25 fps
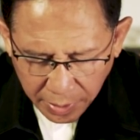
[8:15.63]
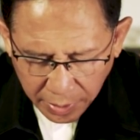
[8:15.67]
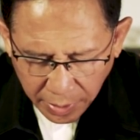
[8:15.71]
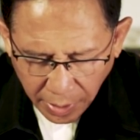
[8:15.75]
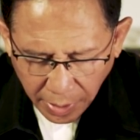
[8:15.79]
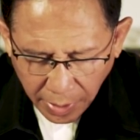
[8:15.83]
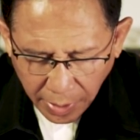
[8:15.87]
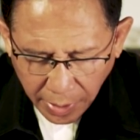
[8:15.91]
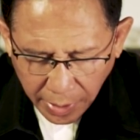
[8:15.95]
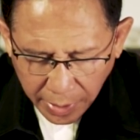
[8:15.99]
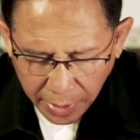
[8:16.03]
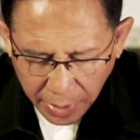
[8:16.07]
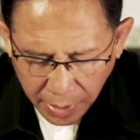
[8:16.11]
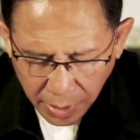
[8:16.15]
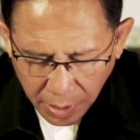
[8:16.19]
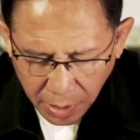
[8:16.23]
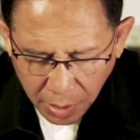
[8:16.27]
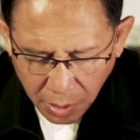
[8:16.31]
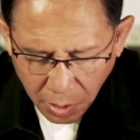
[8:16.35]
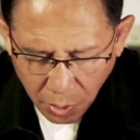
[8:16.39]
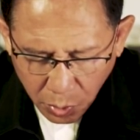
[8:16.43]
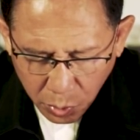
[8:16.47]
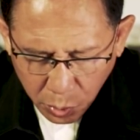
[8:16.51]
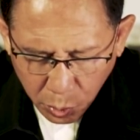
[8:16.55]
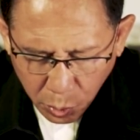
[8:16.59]
แต่หลายครั้
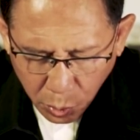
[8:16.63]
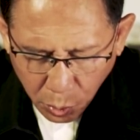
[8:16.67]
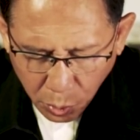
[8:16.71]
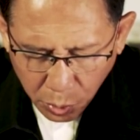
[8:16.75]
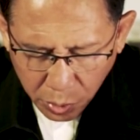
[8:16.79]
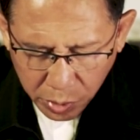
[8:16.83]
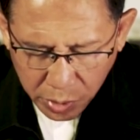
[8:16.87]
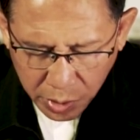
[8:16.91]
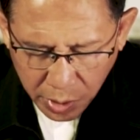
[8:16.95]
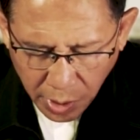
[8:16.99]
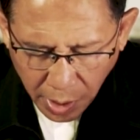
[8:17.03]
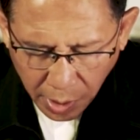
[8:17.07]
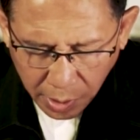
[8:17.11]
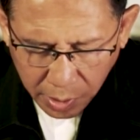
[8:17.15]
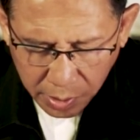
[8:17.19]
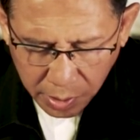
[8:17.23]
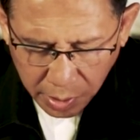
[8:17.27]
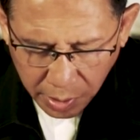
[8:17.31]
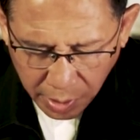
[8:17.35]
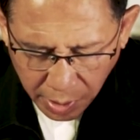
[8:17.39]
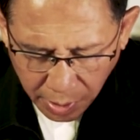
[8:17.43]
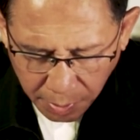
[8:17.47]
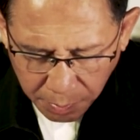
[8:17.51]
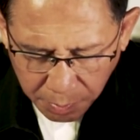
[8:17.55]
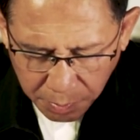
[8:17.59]
งเราถูกชัก
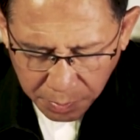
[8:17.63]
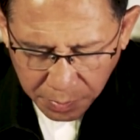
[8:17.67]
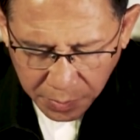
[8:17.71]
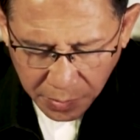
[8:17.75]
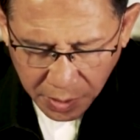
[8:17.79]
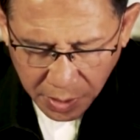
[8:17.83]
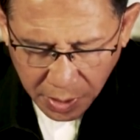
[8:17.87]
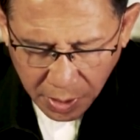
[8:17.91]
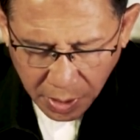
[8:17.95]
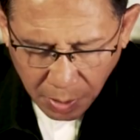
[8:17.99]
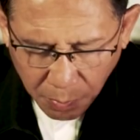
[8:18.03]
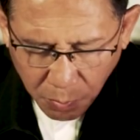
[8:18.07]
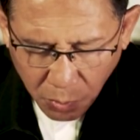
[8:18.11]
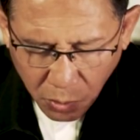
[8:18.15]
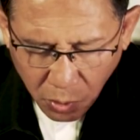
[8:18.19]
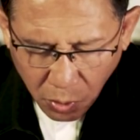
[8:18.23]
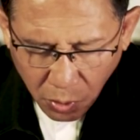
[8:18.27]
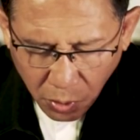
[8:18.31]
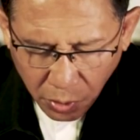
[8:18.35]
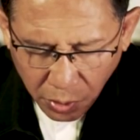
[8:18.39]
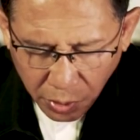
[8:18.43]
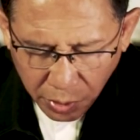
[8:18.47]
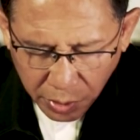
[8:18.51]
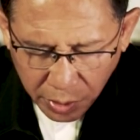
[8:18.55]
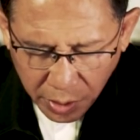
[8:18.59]
นำกับ
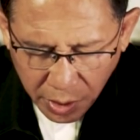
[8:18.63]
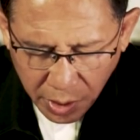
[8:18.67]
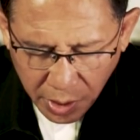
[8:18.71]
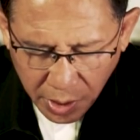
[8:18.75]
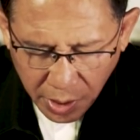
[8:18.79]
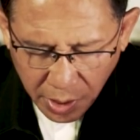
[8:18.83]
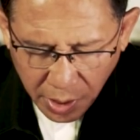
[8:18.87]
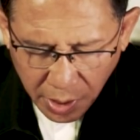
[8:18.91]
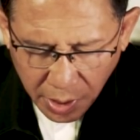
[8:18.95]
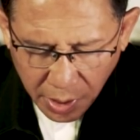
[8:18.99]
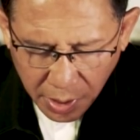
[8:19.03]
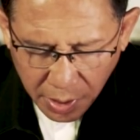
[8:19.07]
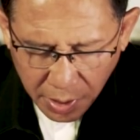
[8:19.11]
คนที่